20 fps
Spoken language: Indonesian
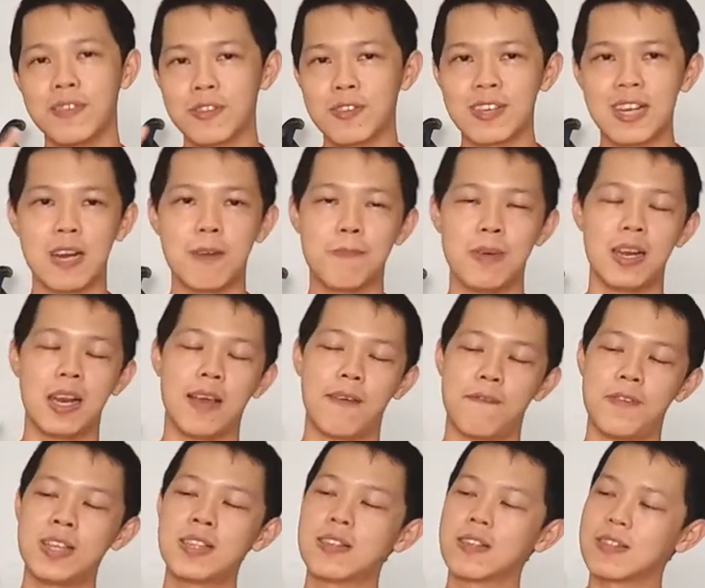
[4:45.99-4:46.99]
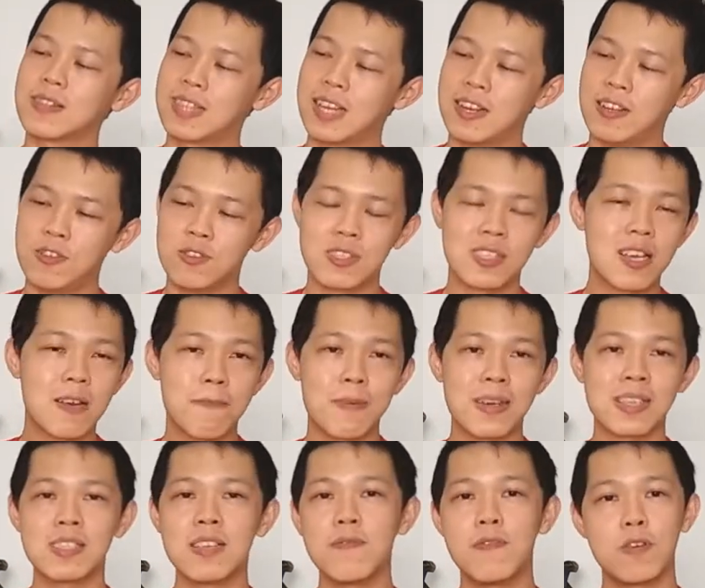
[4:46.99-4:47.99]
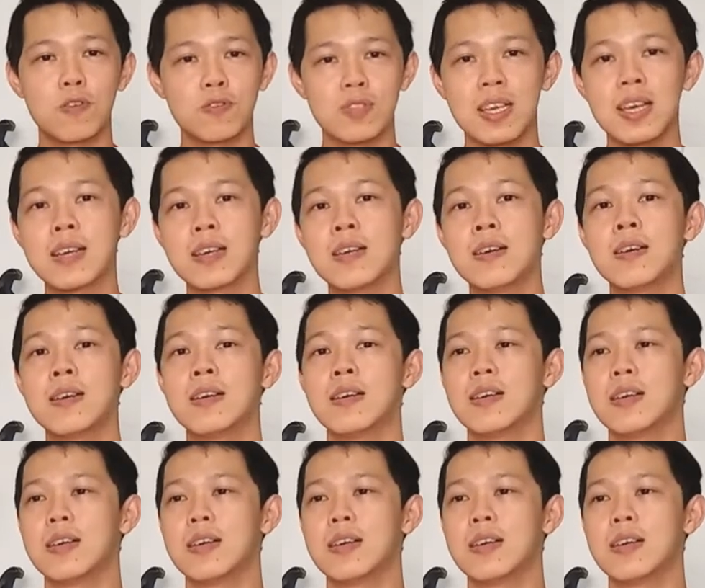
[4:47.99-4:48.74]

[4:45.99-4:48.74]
fitur dan benefit dan user pasti fokusnya ke